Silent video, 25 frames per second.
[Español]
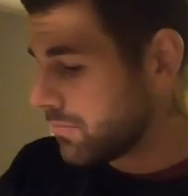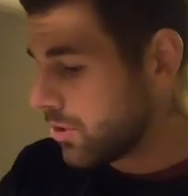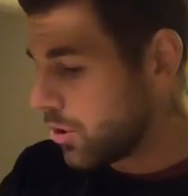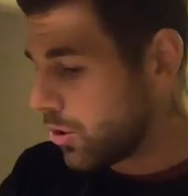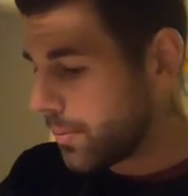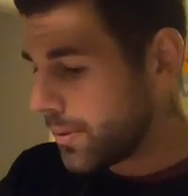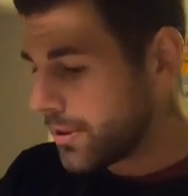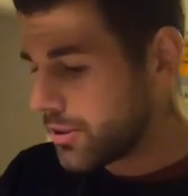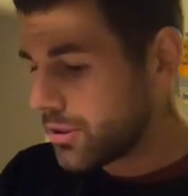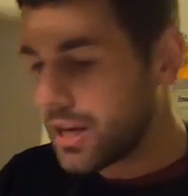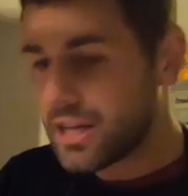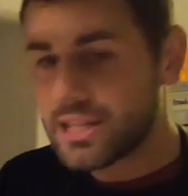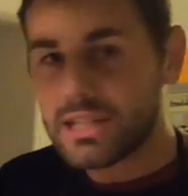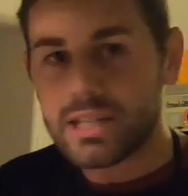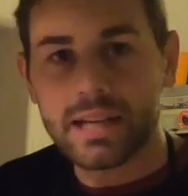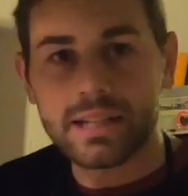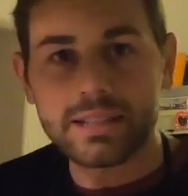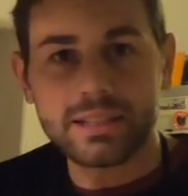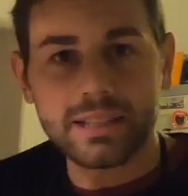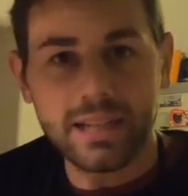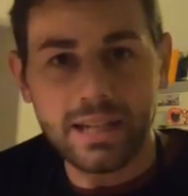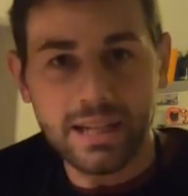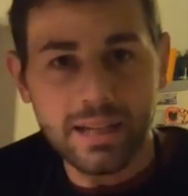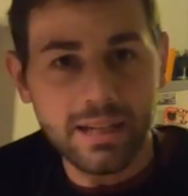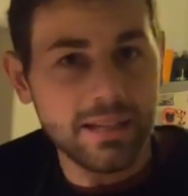lo meto a la
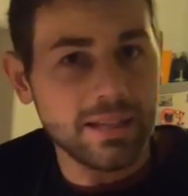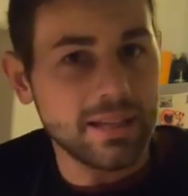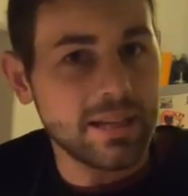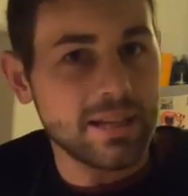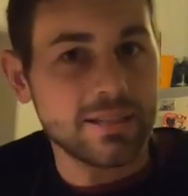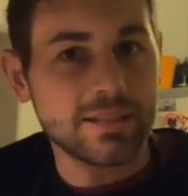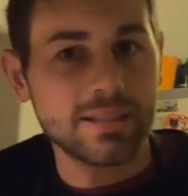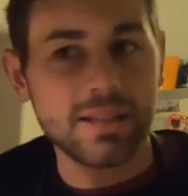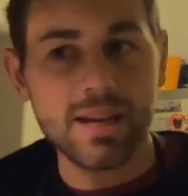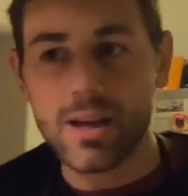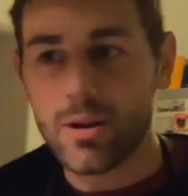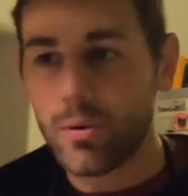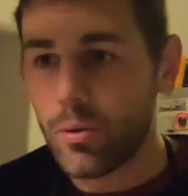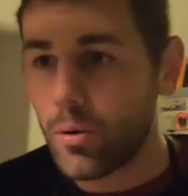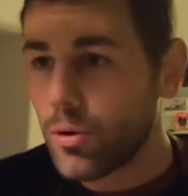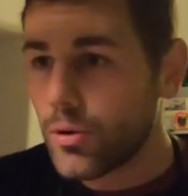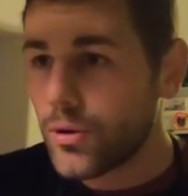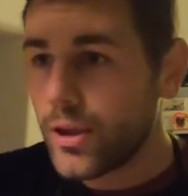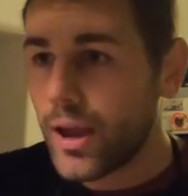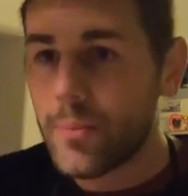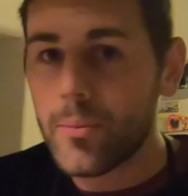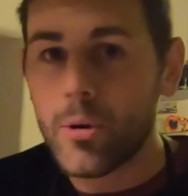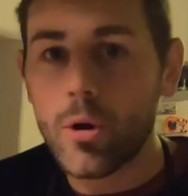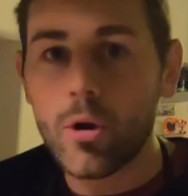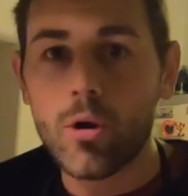sartén y ya está, y luego
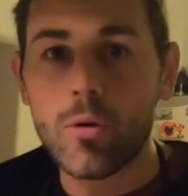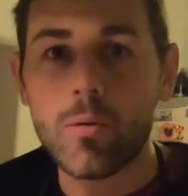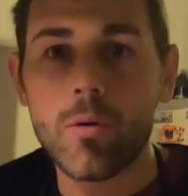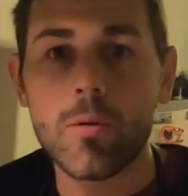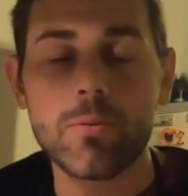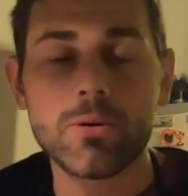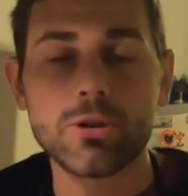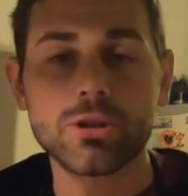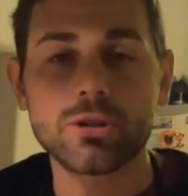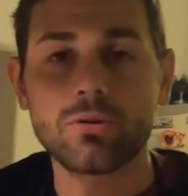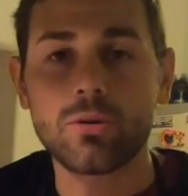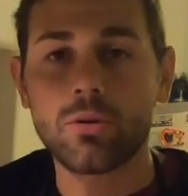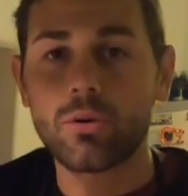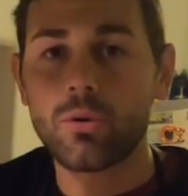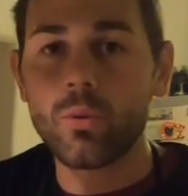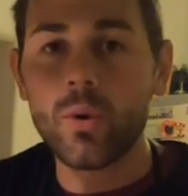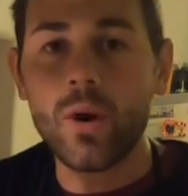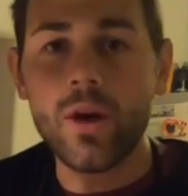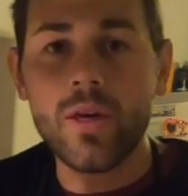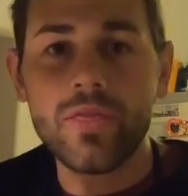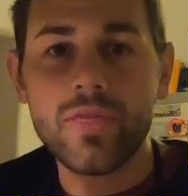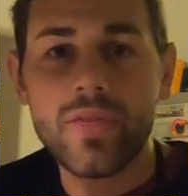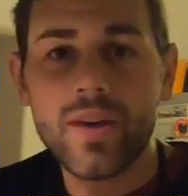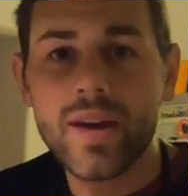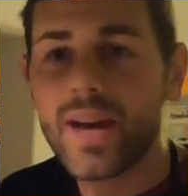ya me lo como pues con
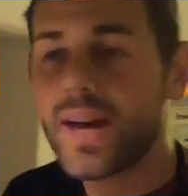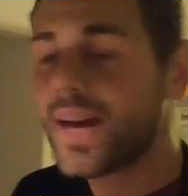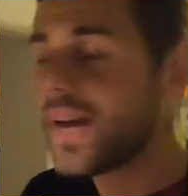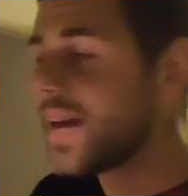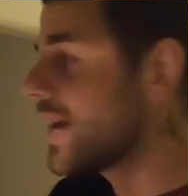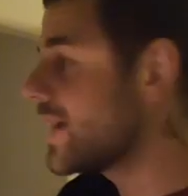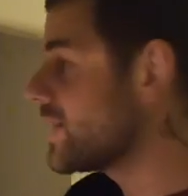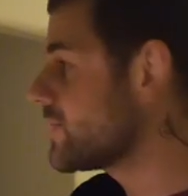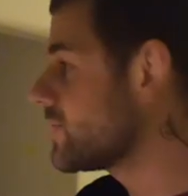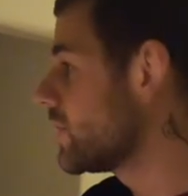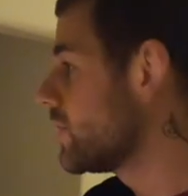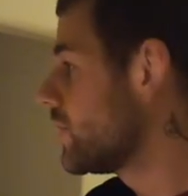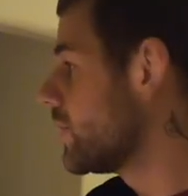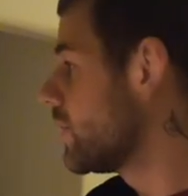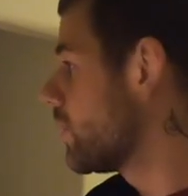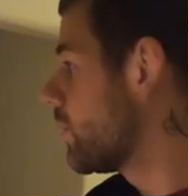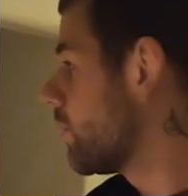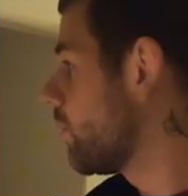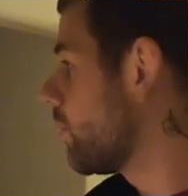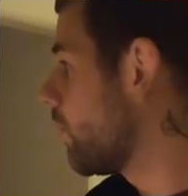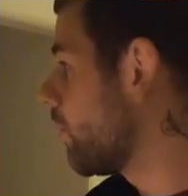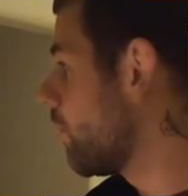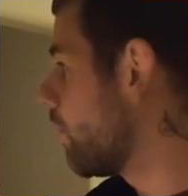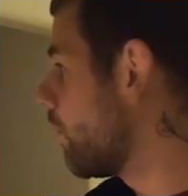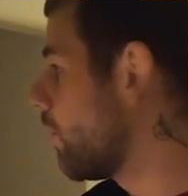nueces
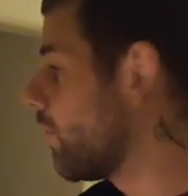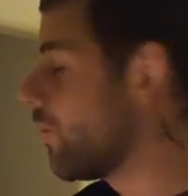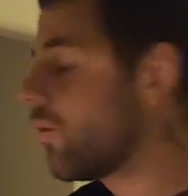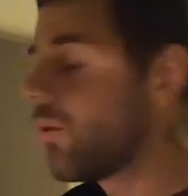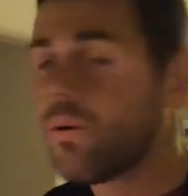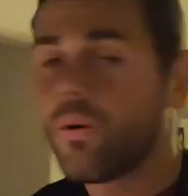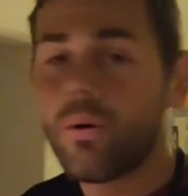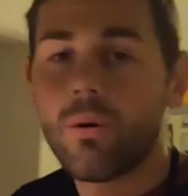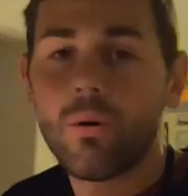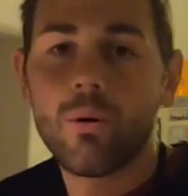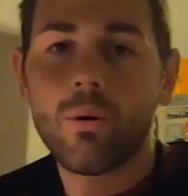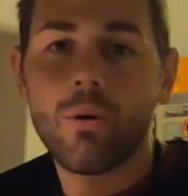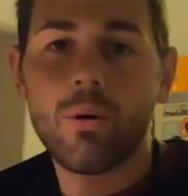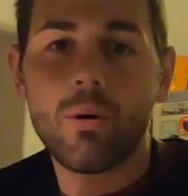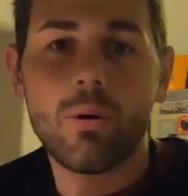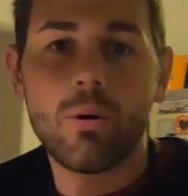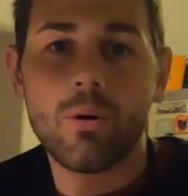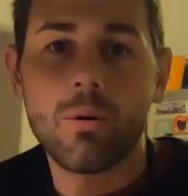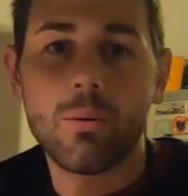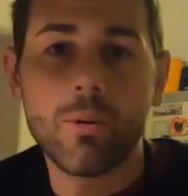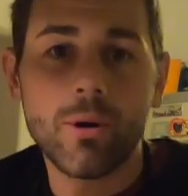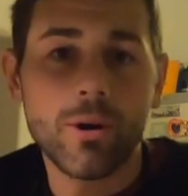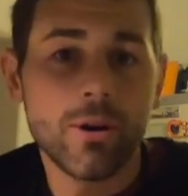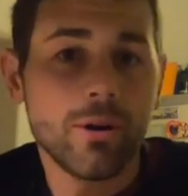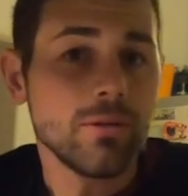
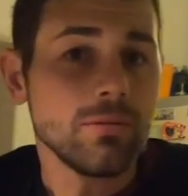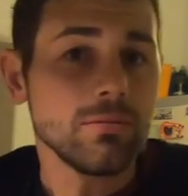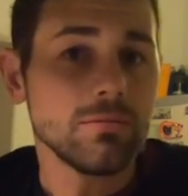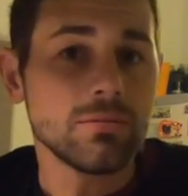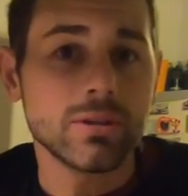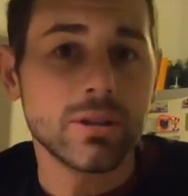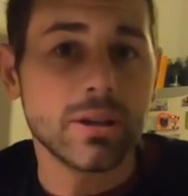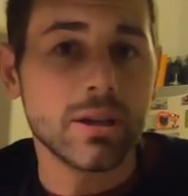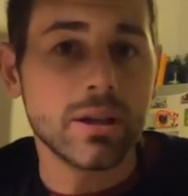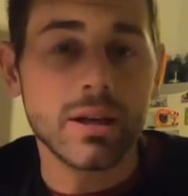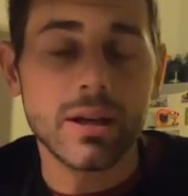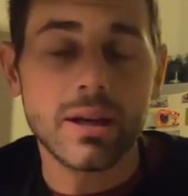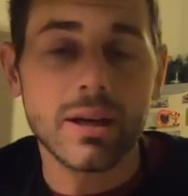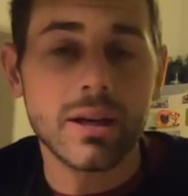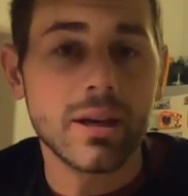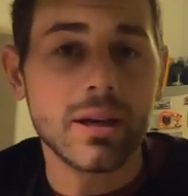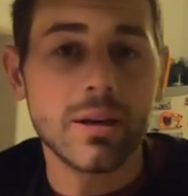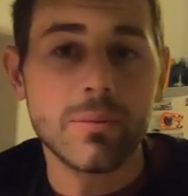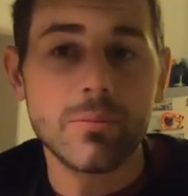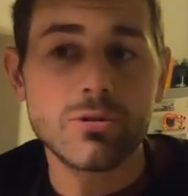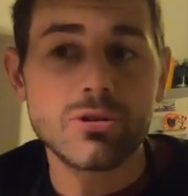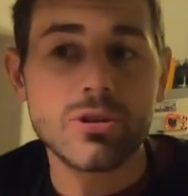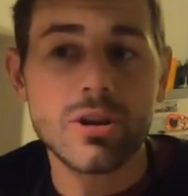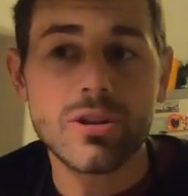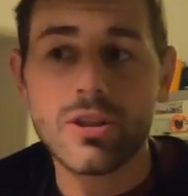o, bueno,
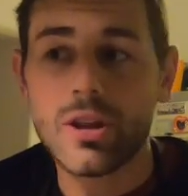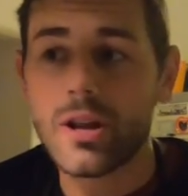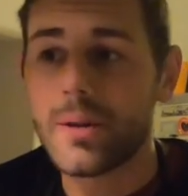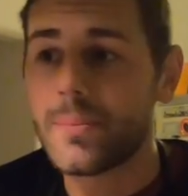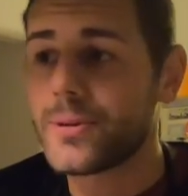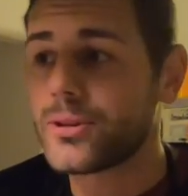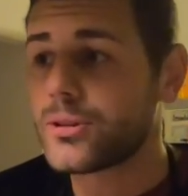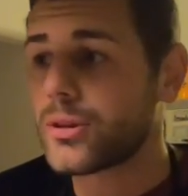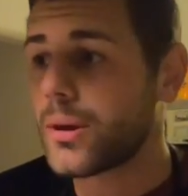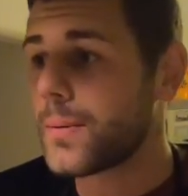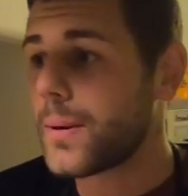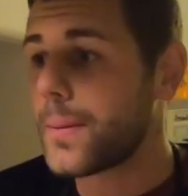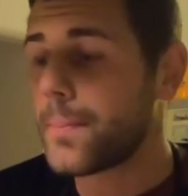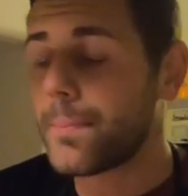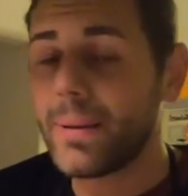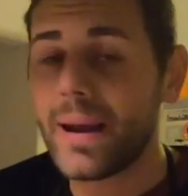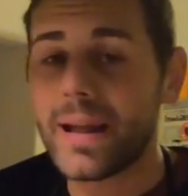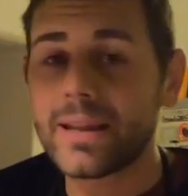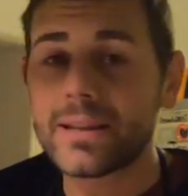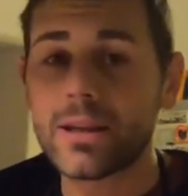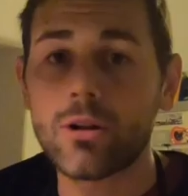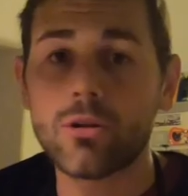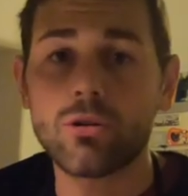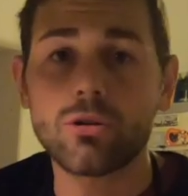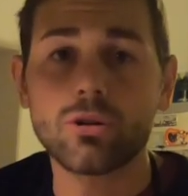eh, muchas veces le meto también
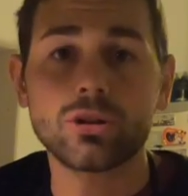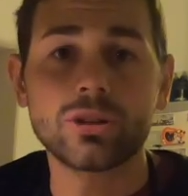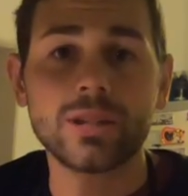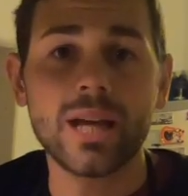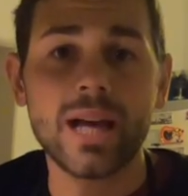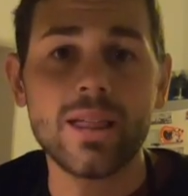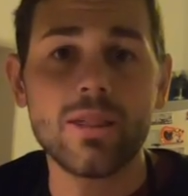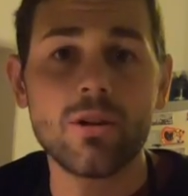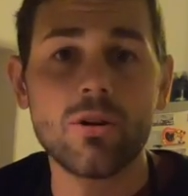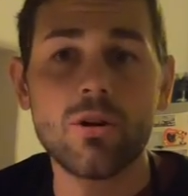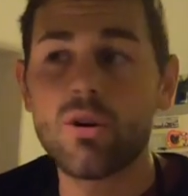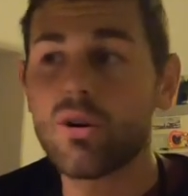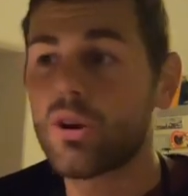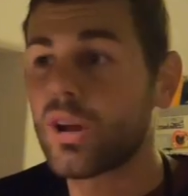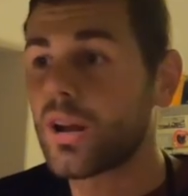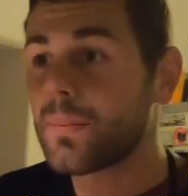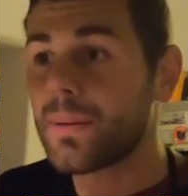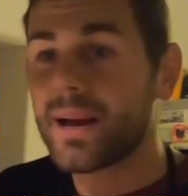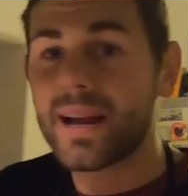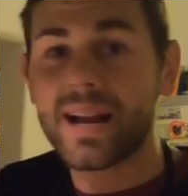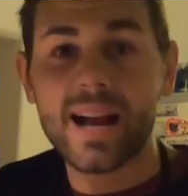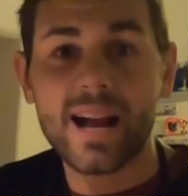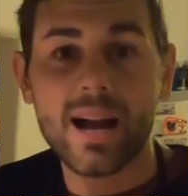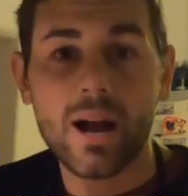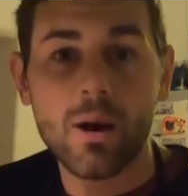plátano cortado,
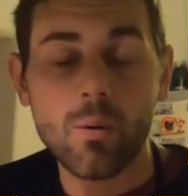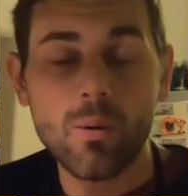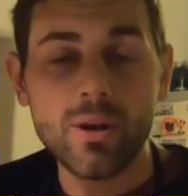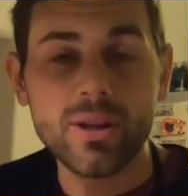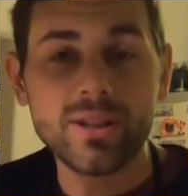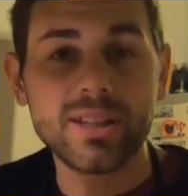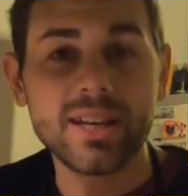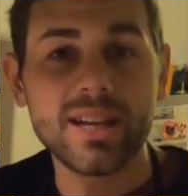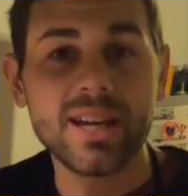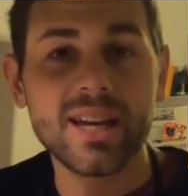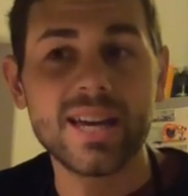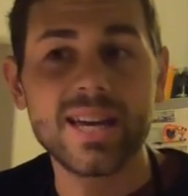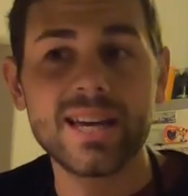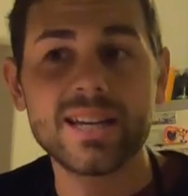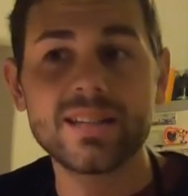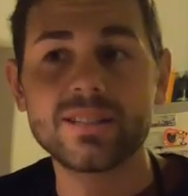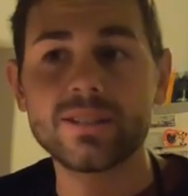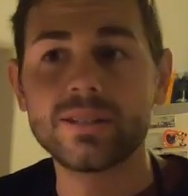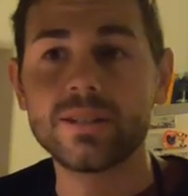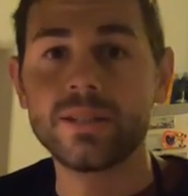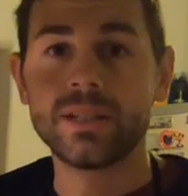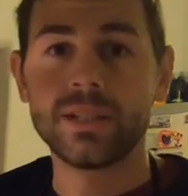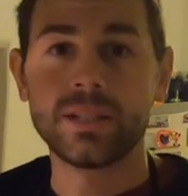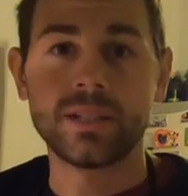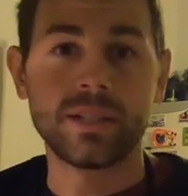crema de cacahuetes,